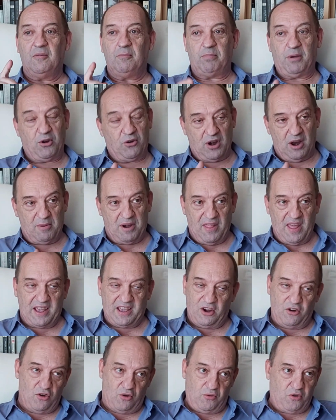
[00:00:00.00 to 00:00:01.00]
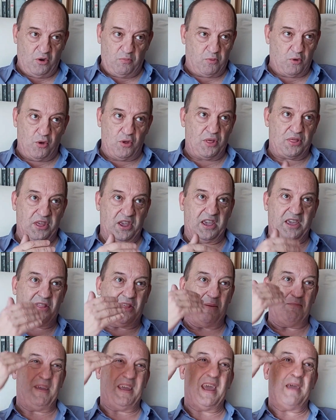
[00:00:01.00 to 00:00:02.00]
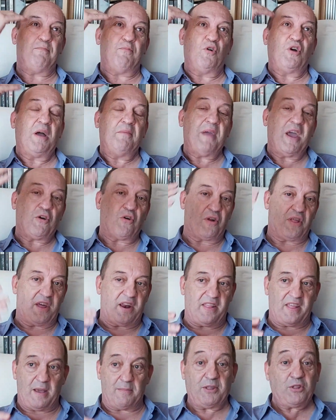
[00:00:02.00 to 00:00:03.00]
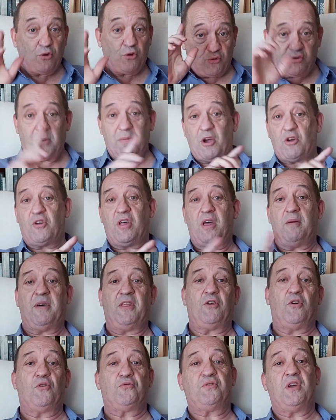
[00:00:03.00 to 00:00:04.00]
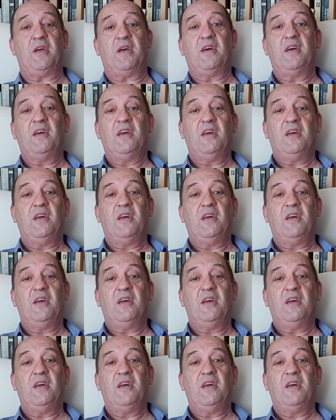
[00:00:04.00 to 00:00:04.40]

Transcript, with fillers: pero la verdad es que no, puedo decir que de mi época me acordara de capítulos. Sí me acordaba de cosas